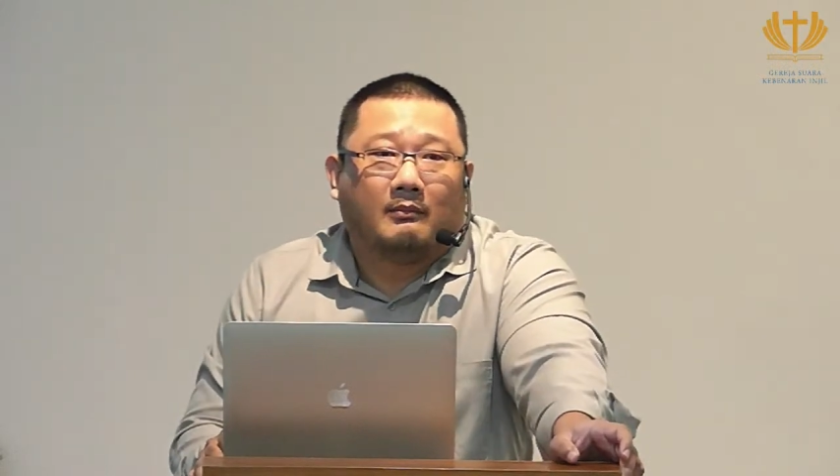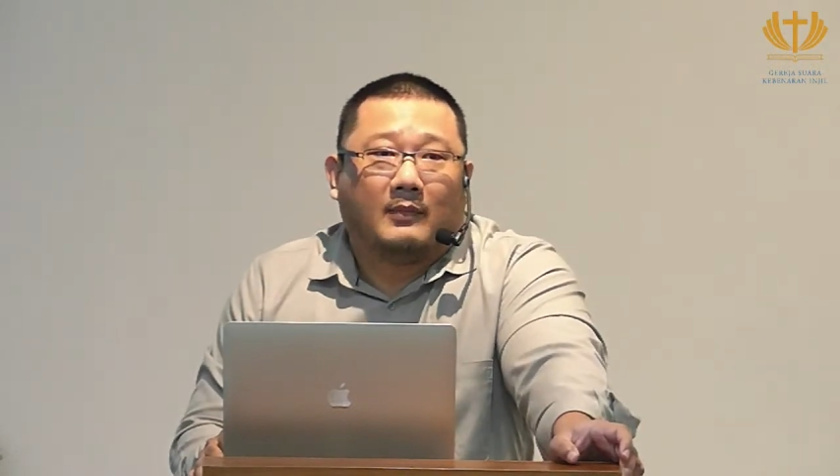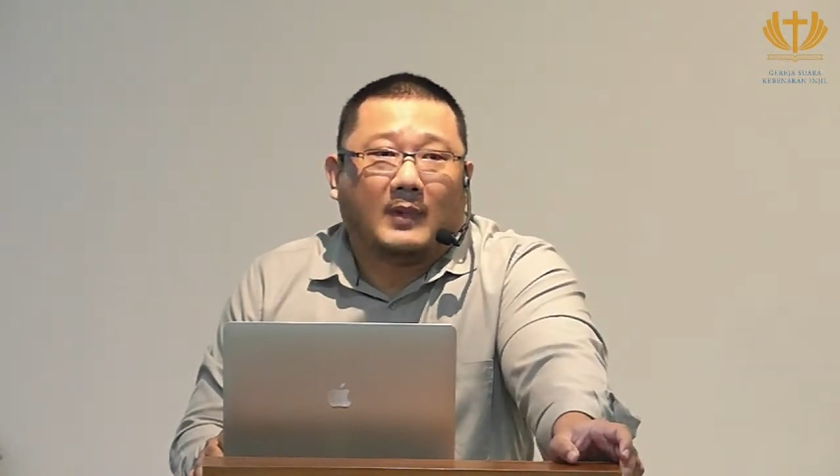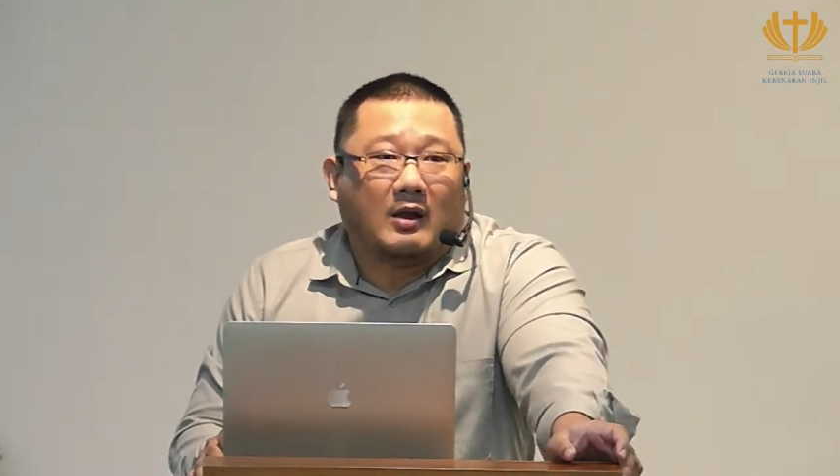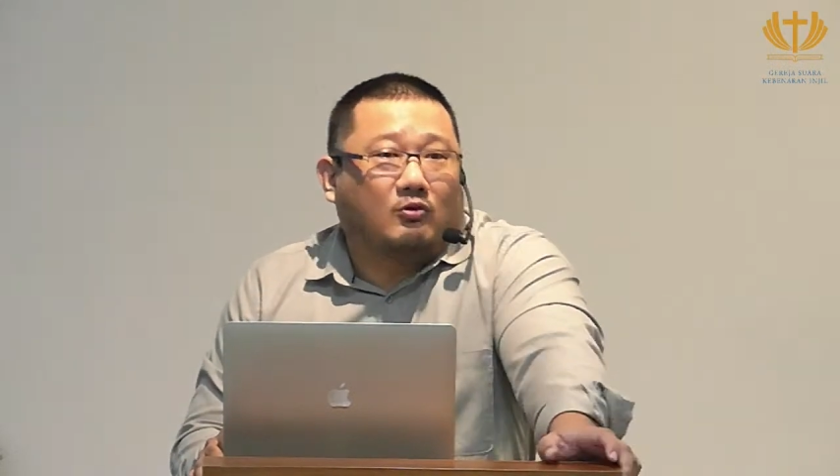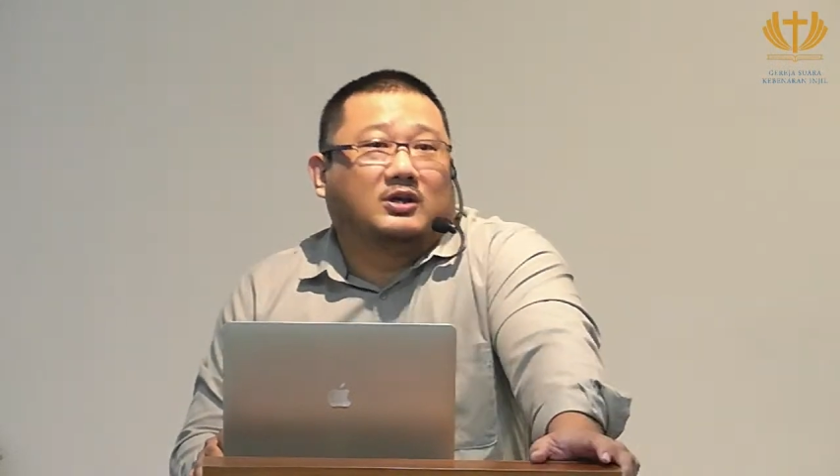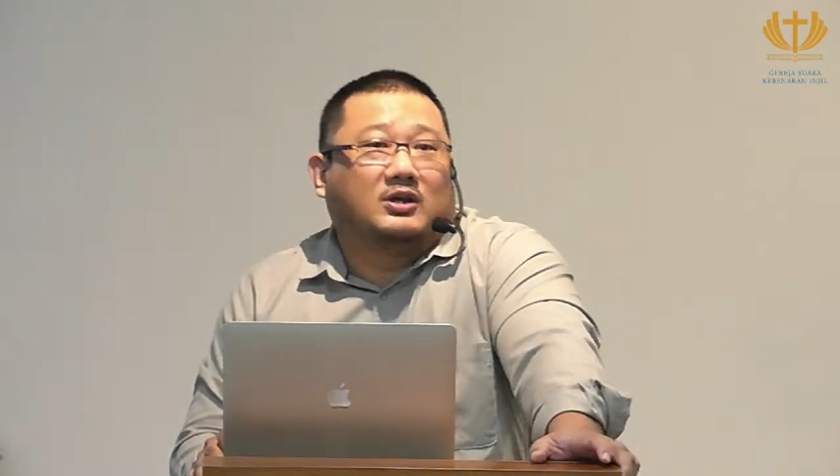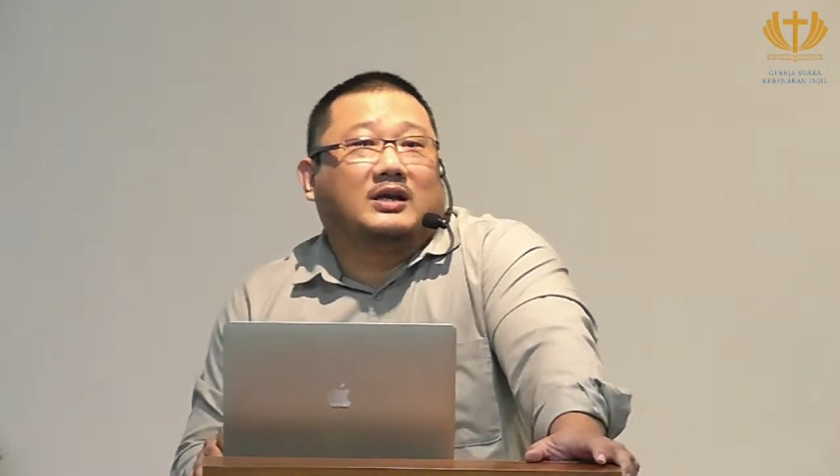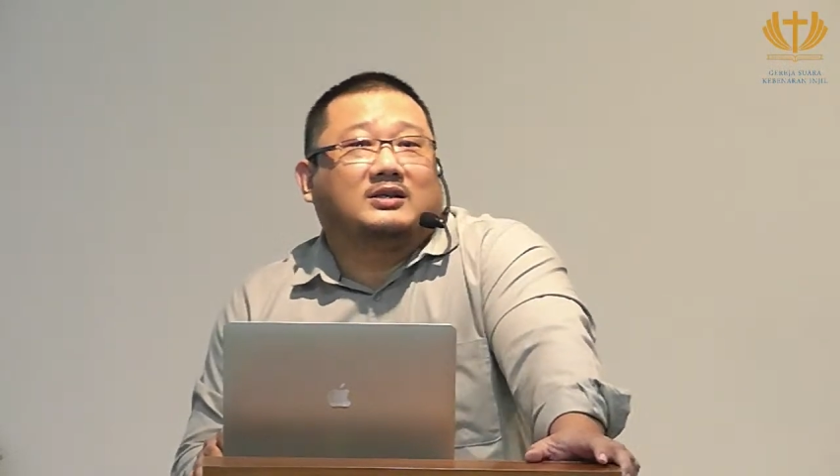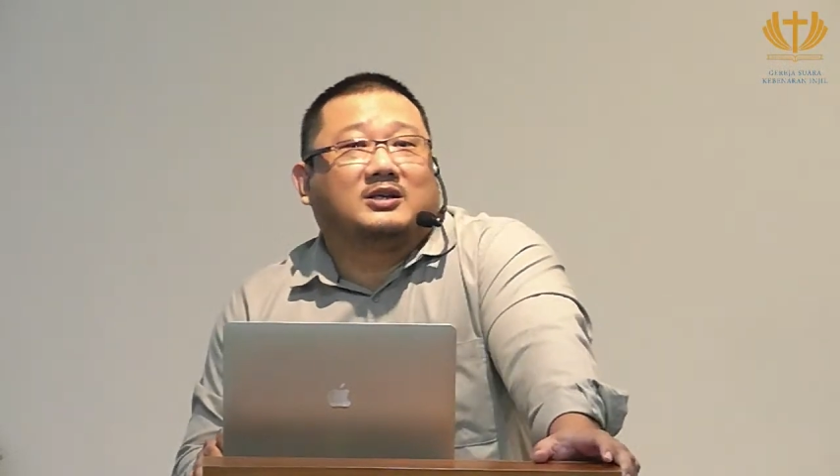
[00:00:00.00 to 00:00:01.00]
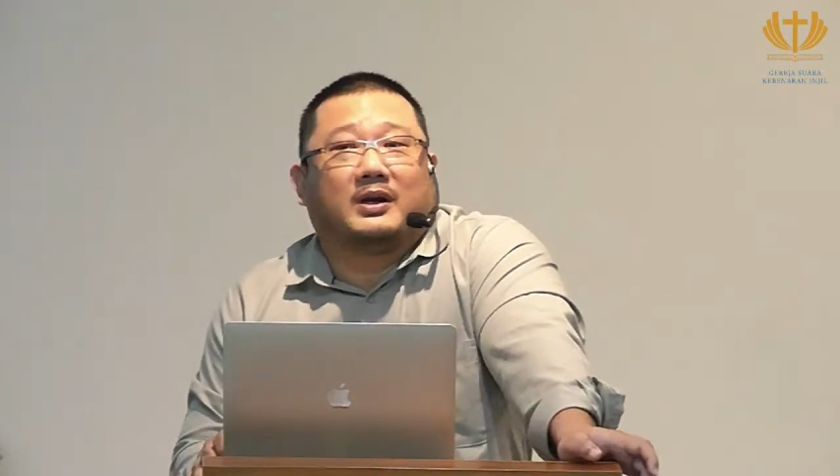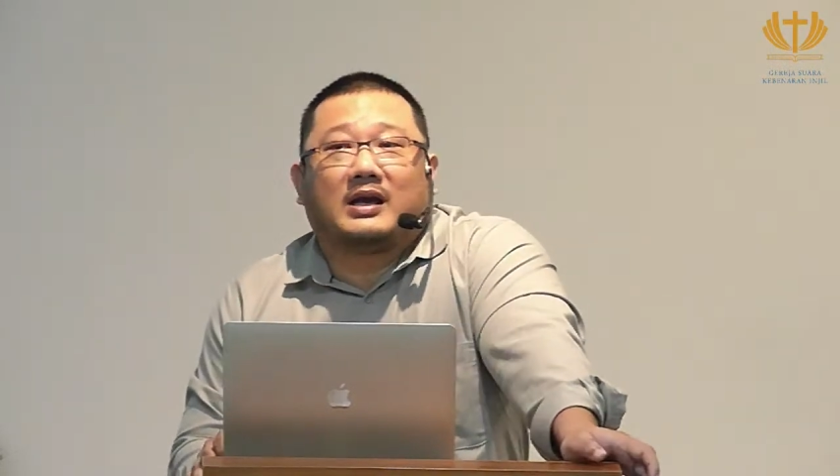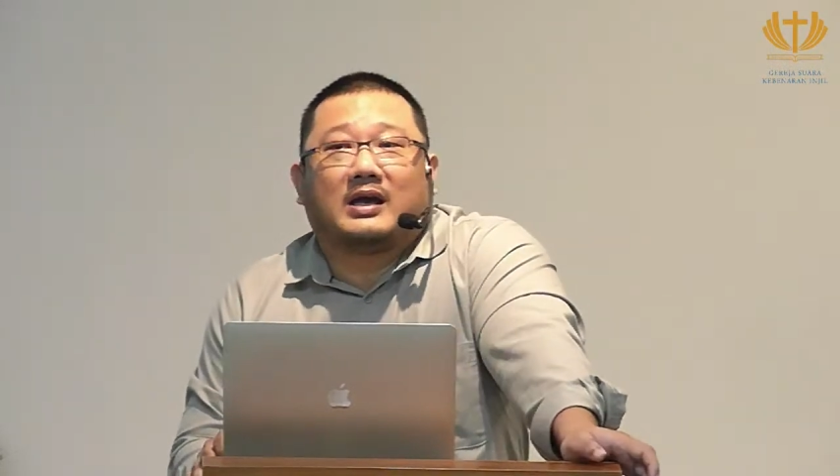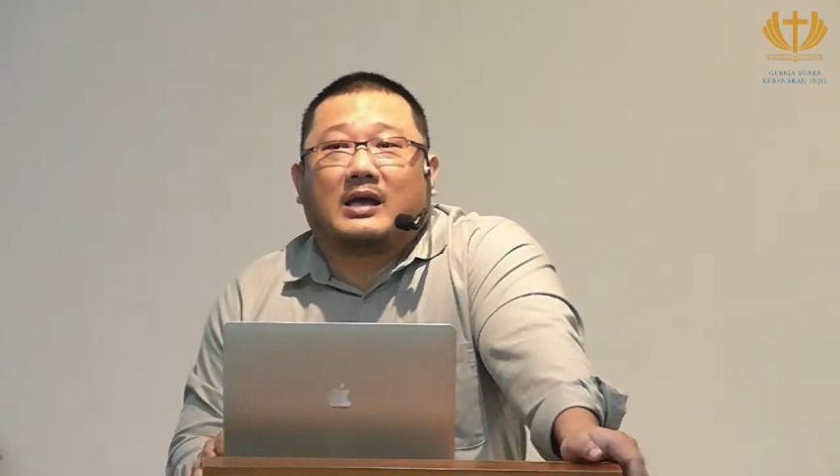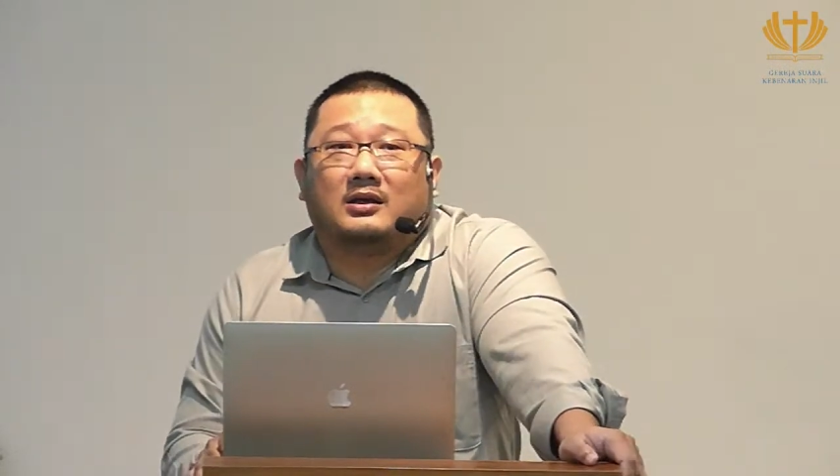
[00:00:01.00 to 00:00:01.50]
Aku gini aja
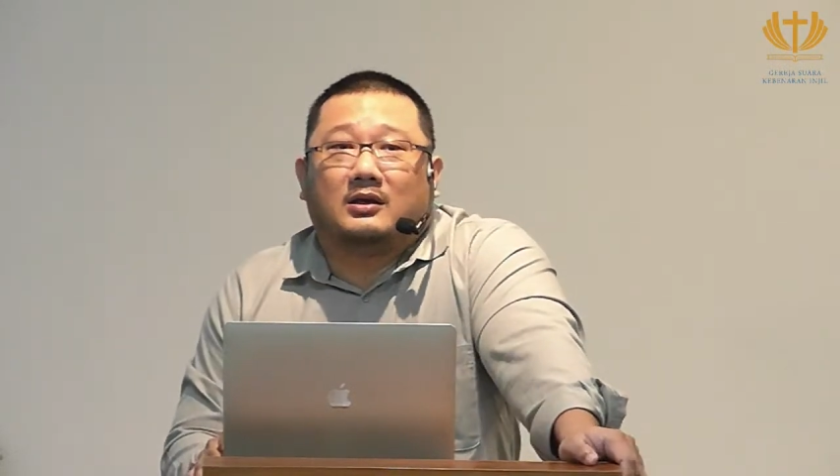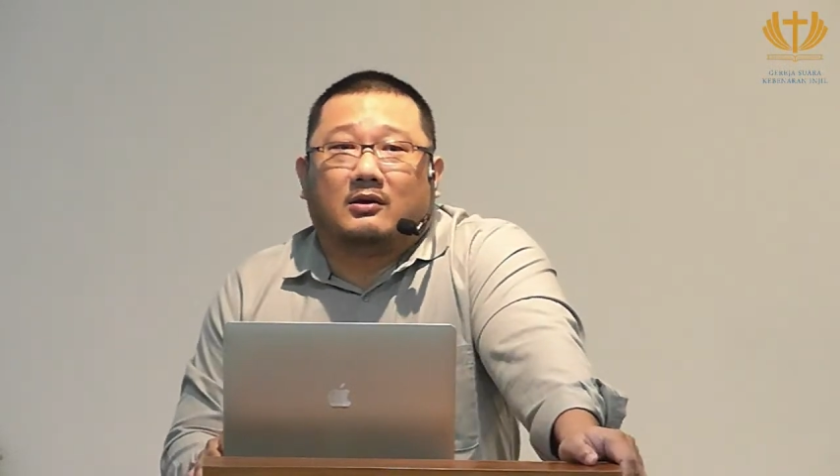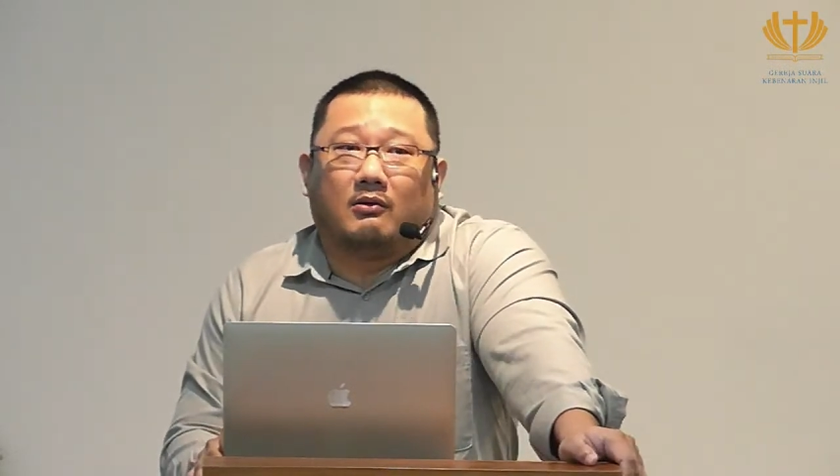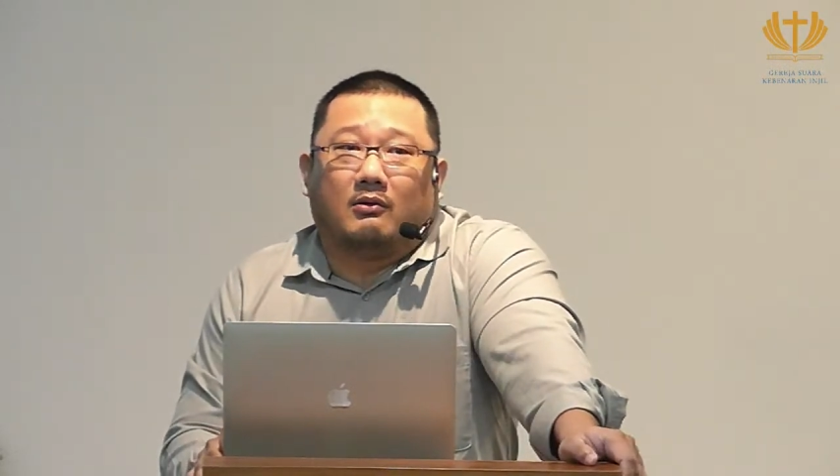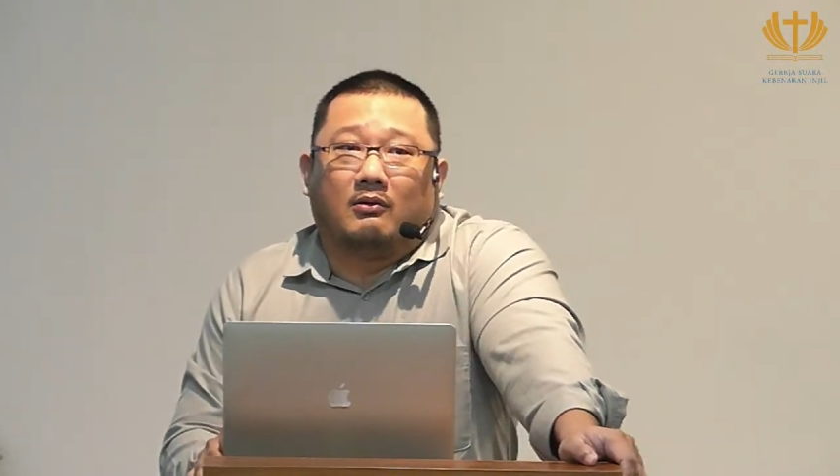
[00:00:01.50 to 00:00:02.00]
diberkati kok.